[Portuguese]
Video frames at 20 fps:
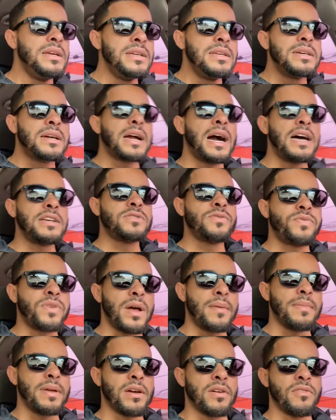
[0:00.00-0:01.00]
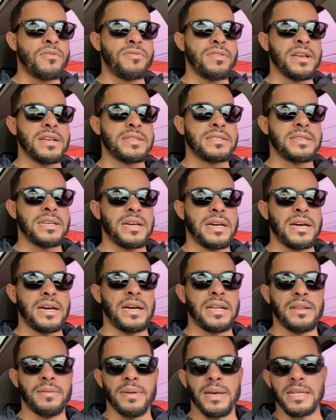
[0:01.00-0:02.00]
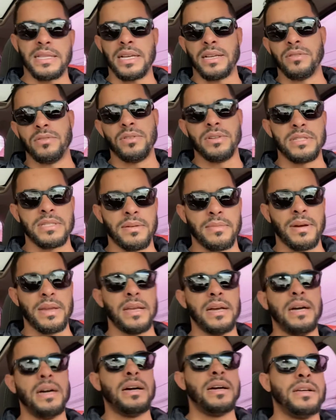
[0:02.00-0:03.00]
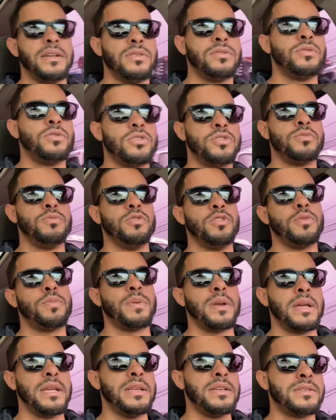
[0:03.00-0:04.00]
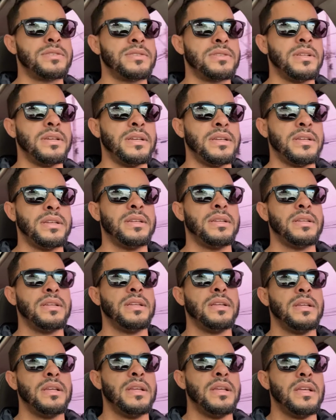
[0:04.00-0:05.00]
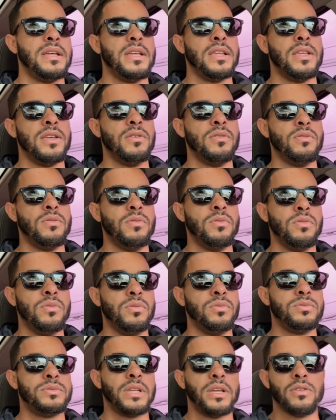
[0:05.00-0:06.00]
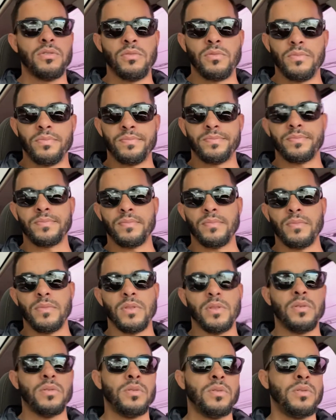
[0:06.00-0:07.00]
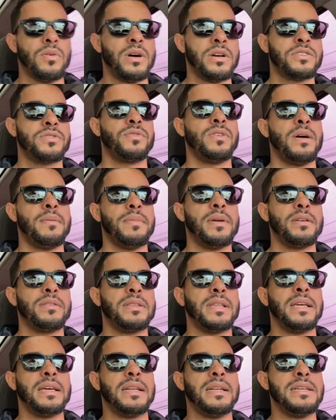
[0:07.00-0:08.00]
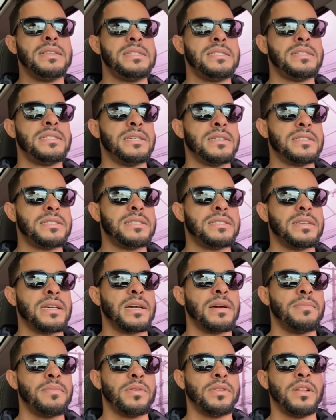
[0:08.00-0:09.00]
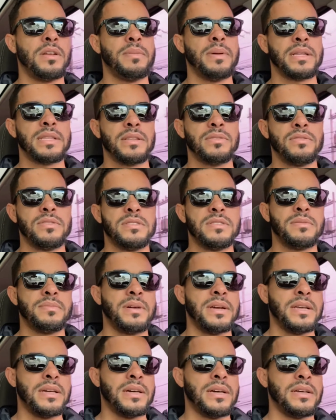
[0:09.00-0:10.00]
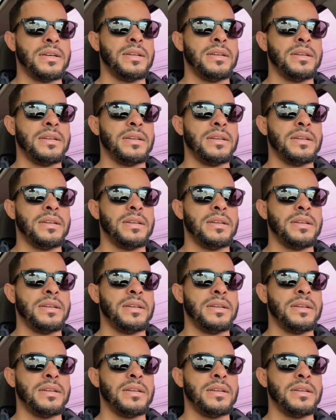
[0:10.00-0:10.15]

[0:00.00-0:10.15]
Caso o Flamengo vença a Libertadores amanhã, torço muito para isso, né? Eu tenho. Eu acho que o Flamengo tem grandes chances de ser campeão da Libertadores amanhã.